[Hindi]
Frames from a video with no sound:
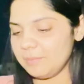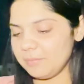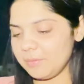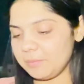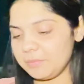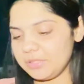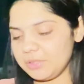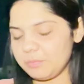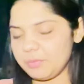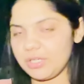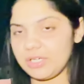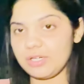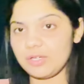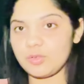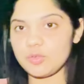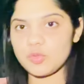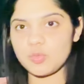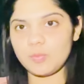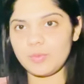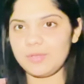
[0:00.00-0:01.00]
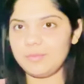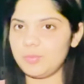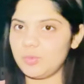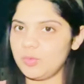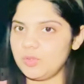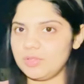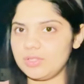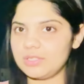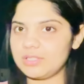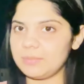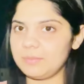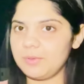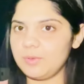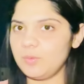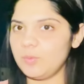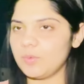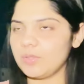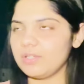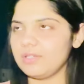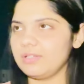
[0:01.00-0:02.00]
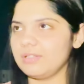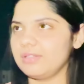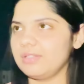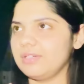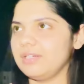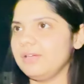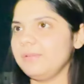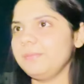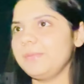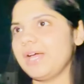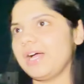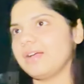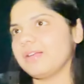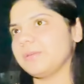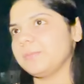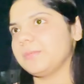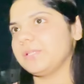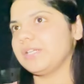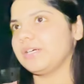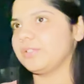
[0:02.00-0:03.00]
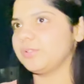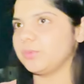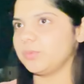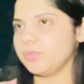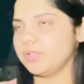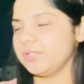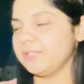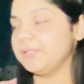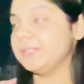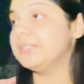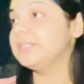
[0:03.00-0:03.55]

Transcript: और मेरी प्रेरणा को सुबह ही भूल था भिगो के रख देना मैं आके बना दूँगी